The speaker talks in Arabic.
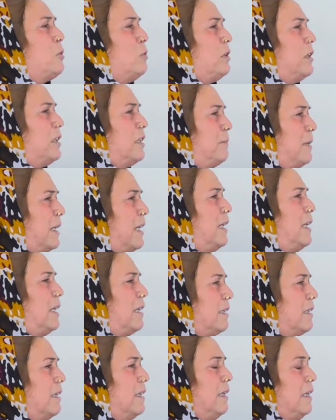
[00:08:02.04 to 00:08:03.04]
سوري كما قال
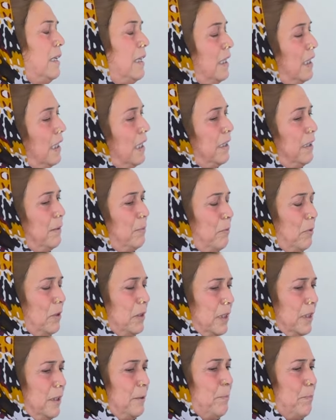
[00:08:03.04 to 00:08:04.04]
لك هري
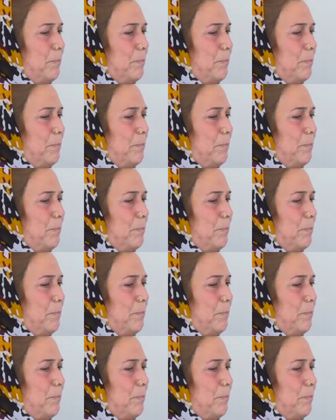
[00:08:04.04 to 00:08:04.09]
بخدي